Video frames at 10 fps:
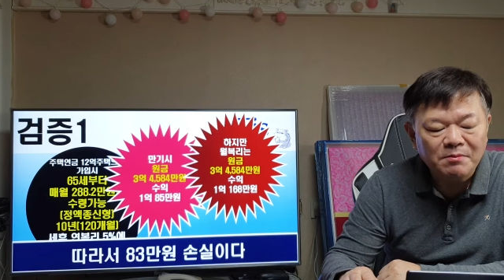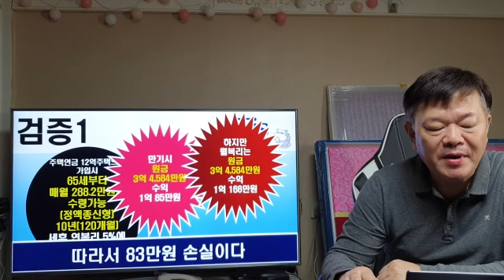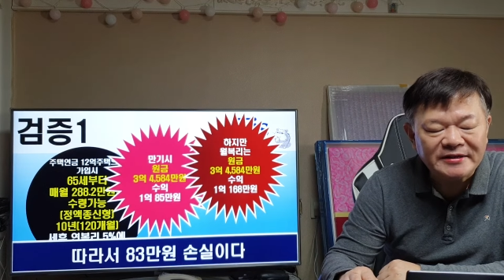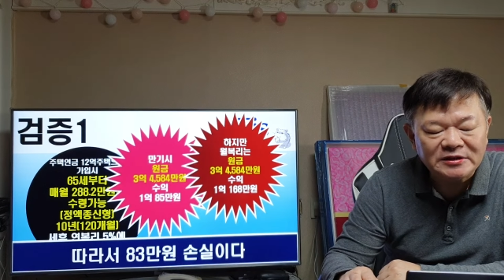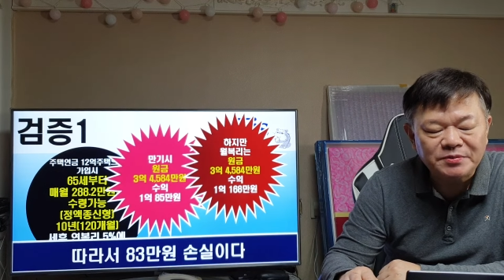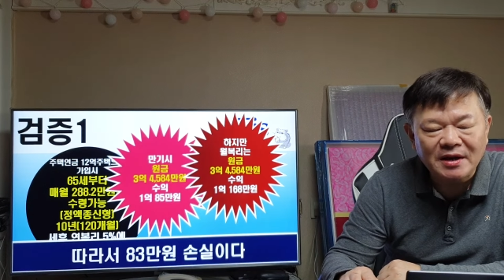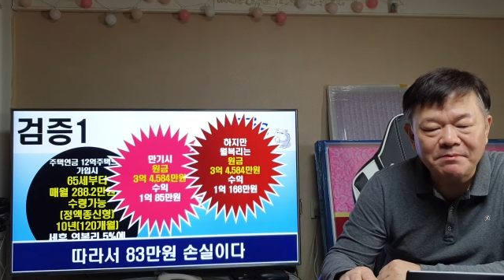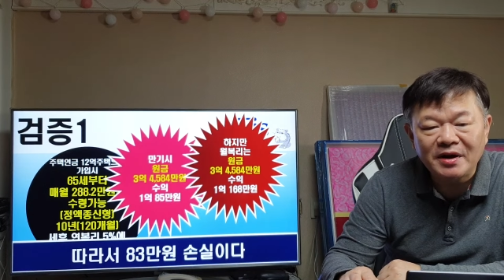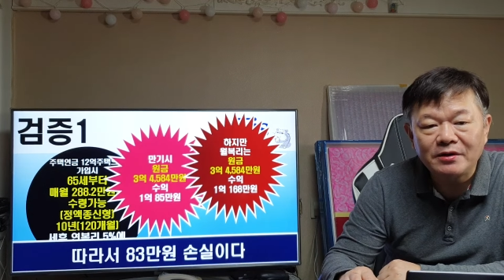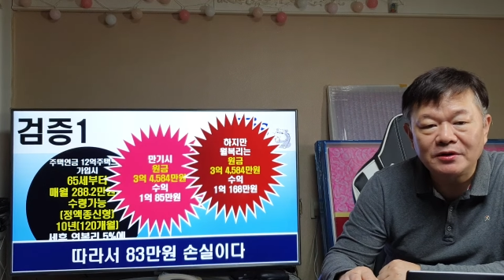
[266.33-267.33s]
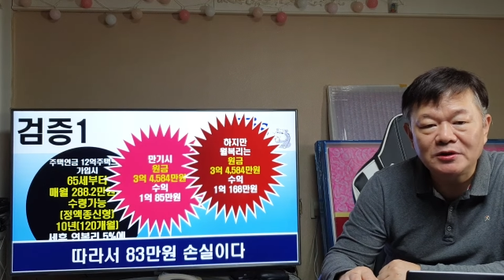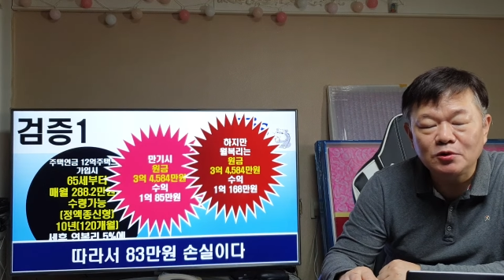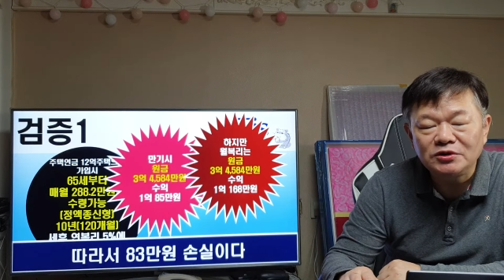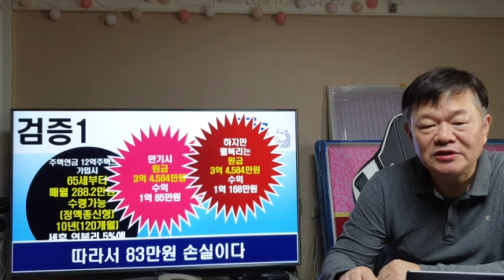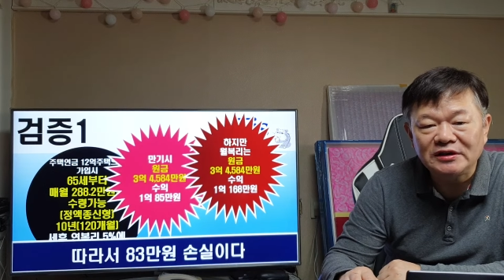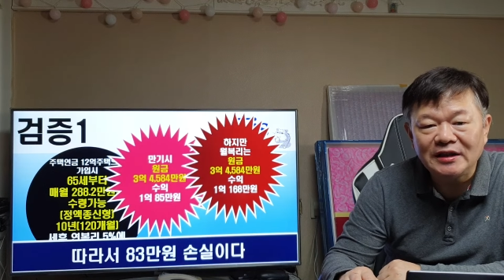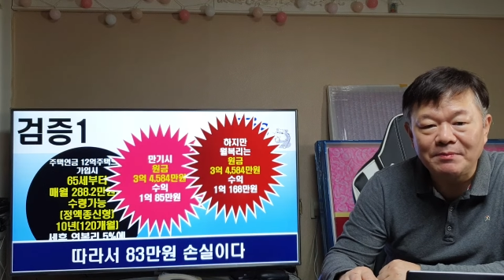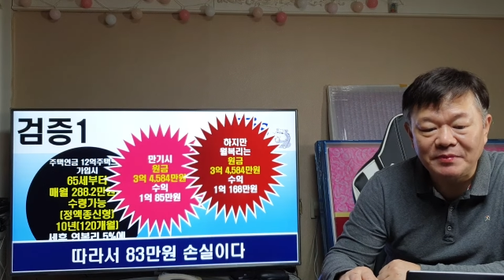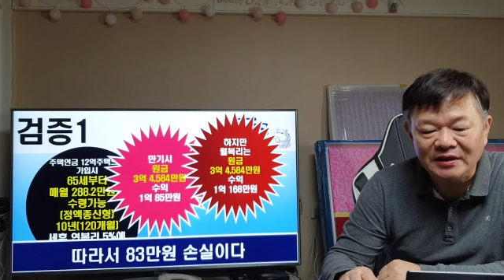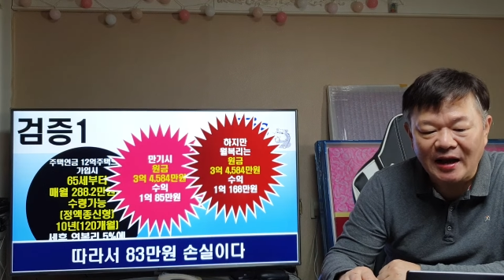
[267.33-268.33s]
83만 원의 손실이
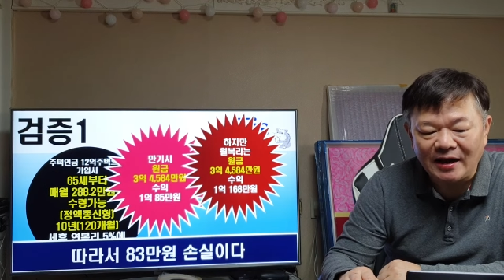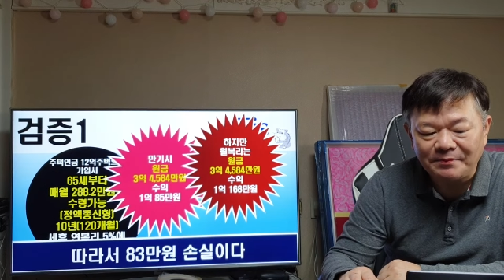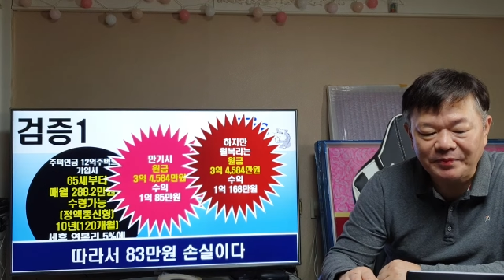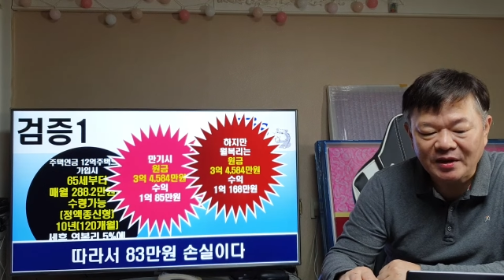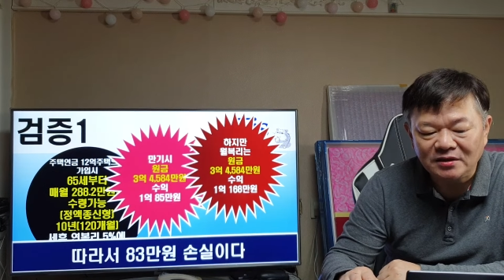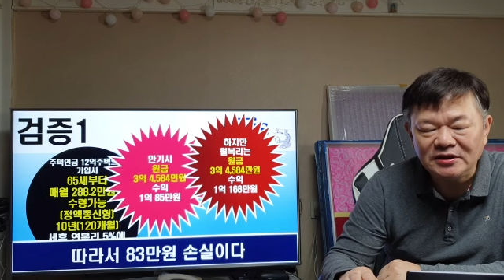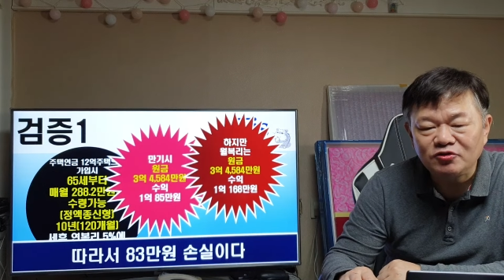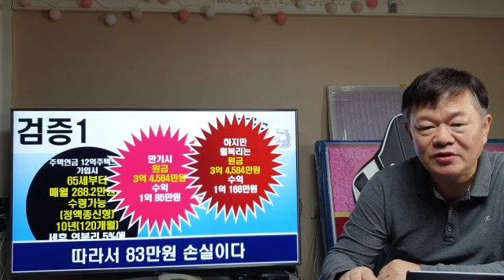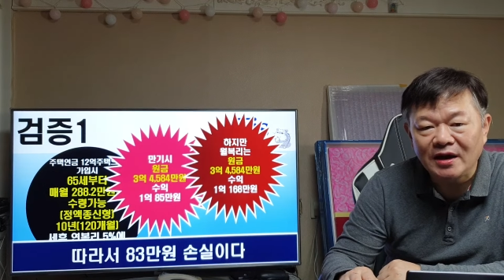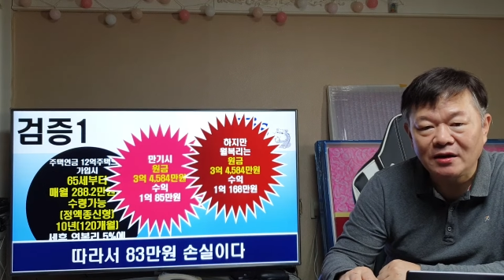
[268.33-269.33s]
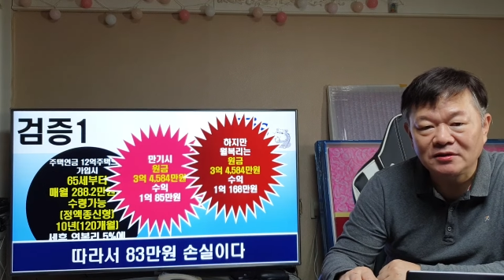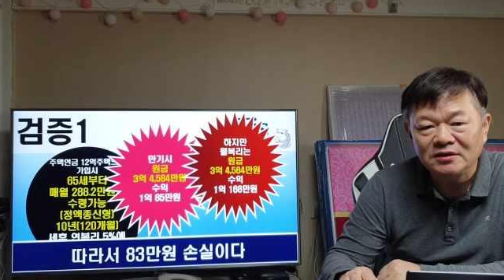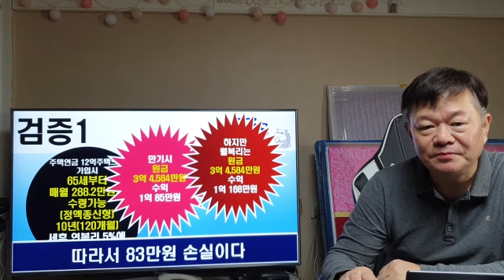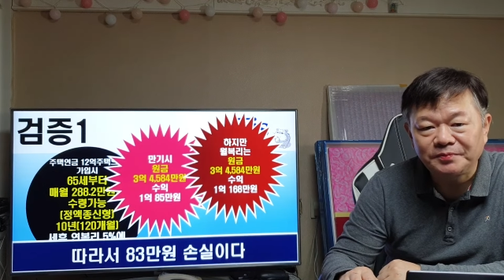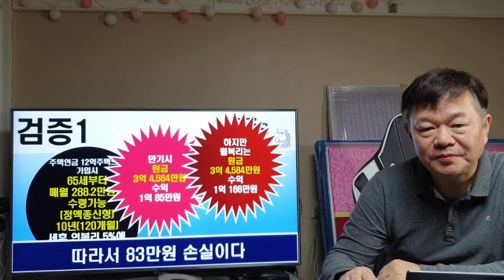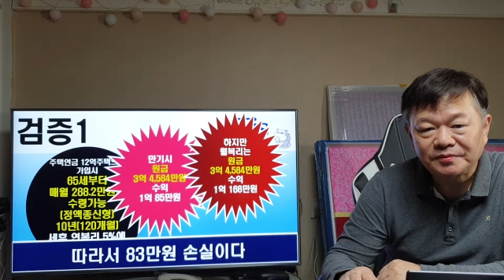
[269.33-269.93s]
납니다. 그런데 중요한 것은